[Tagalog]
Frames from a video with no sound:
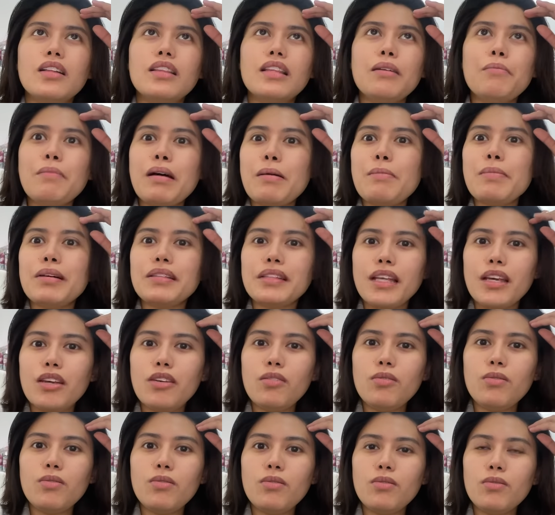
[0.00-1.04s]

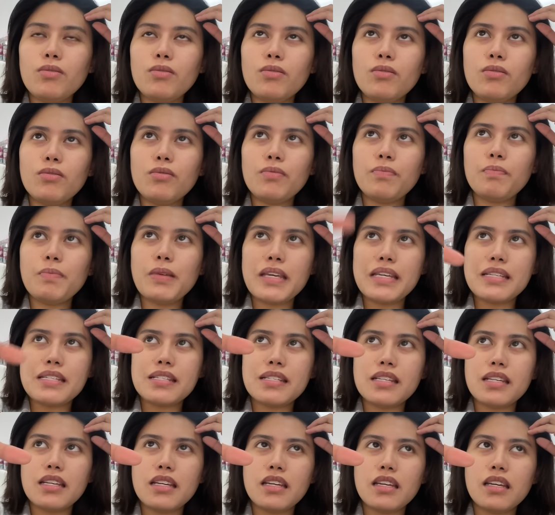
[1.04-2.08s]
Namamatay yung
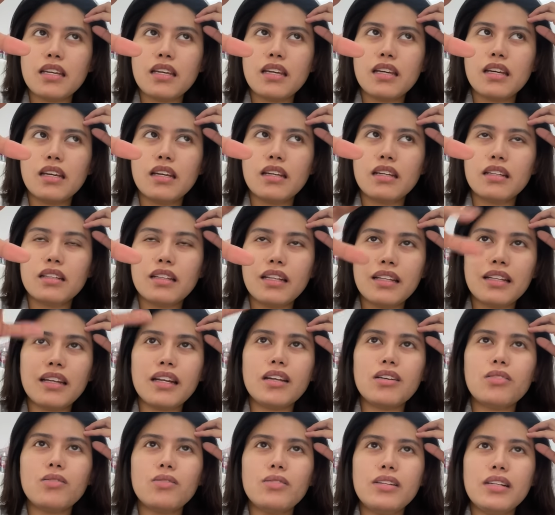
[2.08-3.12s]
PC
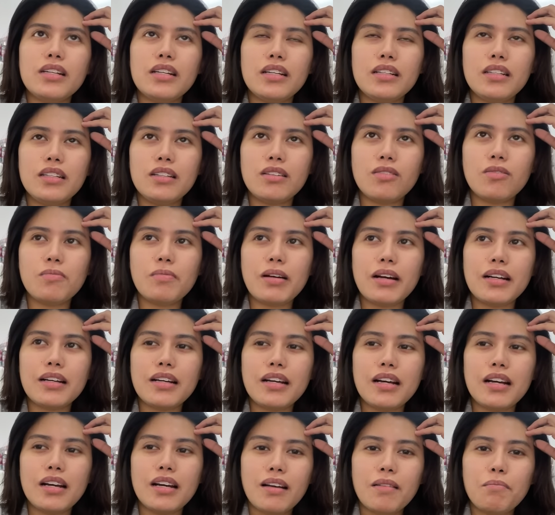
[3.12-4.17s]
tinry ko uli kanina
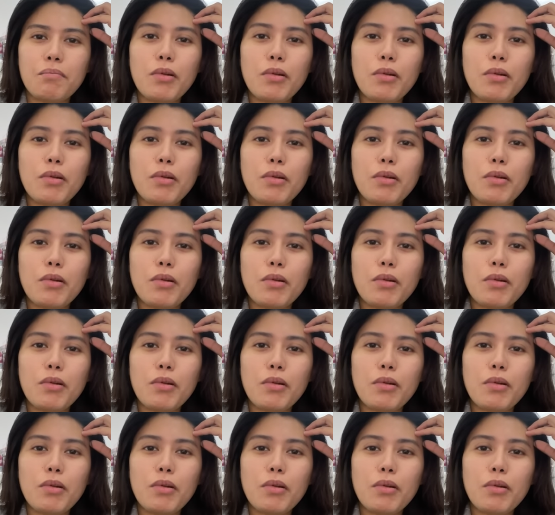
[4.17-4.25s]
umaga.